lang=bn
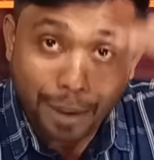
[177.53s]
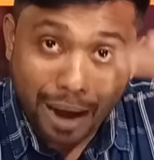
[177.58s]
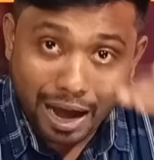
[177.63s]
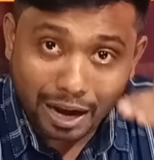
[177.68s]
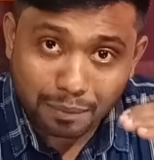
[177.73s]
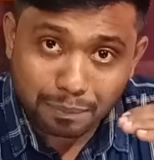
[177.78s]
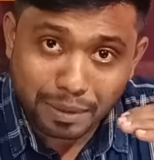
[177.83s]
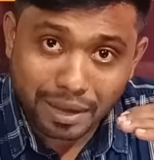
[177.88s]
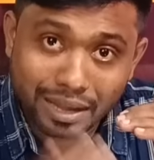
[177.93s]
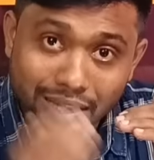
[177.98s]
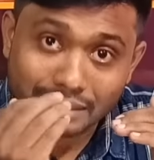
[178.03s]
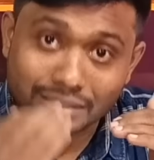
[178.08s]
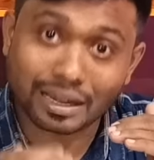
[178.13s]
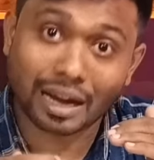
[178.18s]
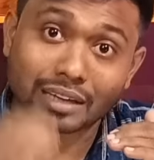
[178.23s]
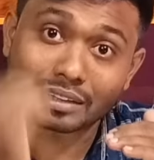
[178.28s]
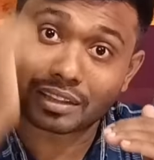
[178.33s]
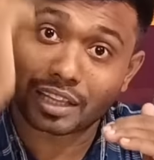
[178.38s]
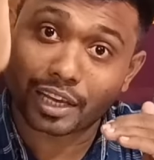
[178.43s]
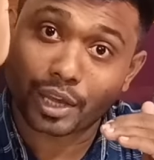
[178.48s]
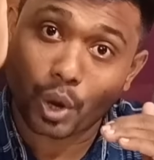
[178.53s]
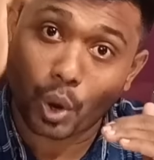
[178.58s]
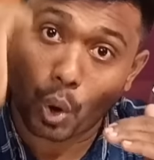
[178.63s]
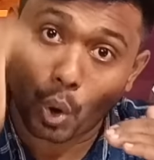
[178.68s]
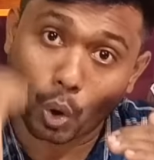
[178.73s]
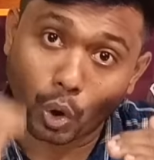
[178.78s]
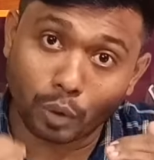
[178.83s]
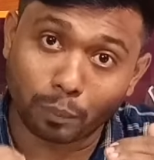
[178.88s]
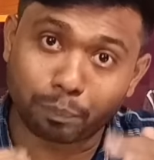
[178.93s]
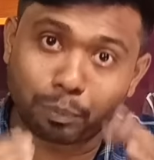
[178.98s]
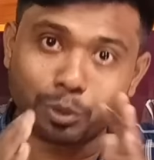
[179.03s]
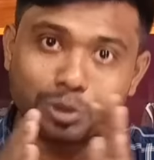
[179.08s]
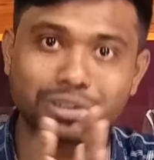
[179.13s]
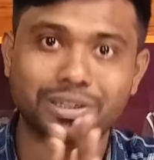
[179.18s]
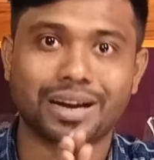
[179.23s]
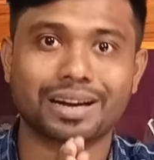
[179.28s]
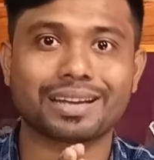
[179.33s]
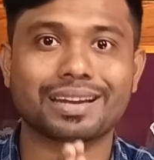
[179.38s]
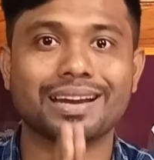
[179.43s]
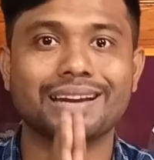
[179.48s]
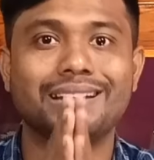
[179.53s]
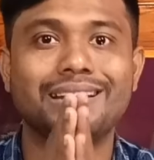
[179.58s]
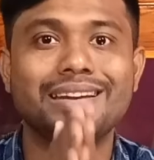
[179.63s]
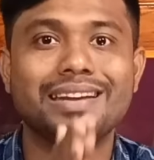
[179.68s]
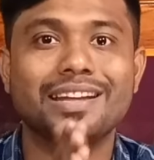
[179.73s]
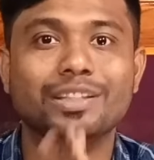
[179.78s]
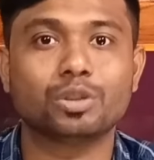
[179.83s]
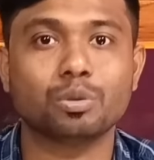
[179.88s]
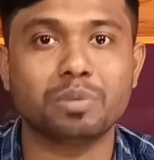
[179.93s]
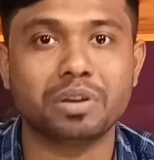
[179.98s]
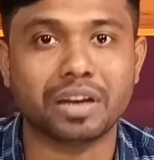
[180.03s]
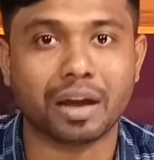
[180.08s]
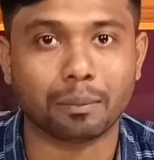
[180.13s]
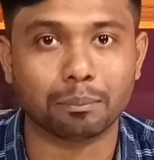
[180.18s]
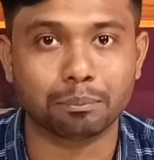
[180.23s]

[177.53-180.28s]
পারবে তার থেকে অল্প টার্গেট নিয়ে তুমি